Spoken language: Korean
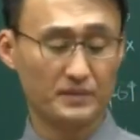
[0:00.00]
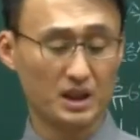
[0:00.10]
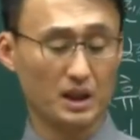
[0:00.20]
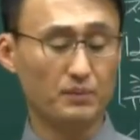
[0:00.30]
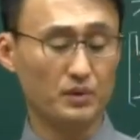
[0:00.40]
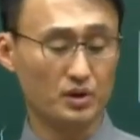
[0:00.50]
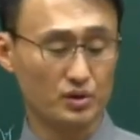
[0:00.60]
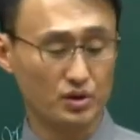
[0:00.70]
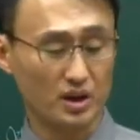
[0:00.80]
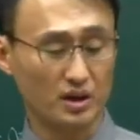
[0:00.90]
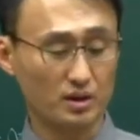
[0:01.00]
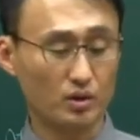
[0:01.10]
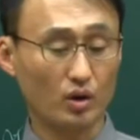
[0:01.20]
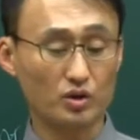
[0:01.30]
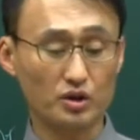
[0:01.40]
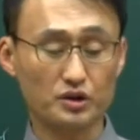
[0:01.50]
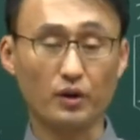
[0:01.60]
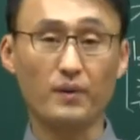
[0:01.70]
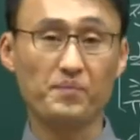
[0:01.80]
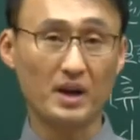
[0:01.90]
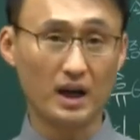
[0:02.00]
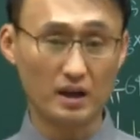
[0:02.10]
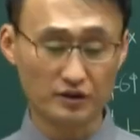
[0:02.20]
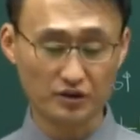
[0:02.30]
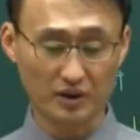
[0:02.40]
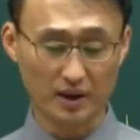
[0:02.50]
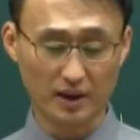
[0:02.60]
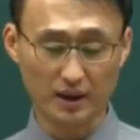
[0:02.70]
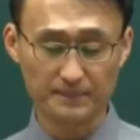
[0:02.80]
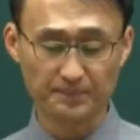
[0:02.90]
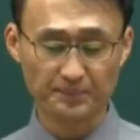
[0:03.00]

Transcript: 임등취, 등록을 취소할 수 있다.